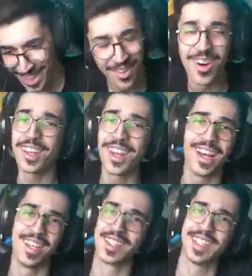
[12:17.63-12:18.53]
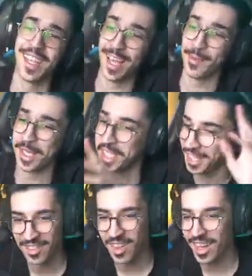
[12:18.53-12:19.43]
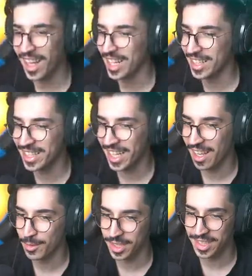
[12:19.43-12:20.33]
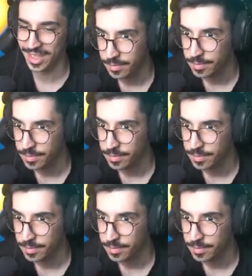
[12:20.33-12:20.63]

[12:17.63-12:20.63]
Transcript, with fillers: والله الكتير عامله شغل والله الكتير عامله شغل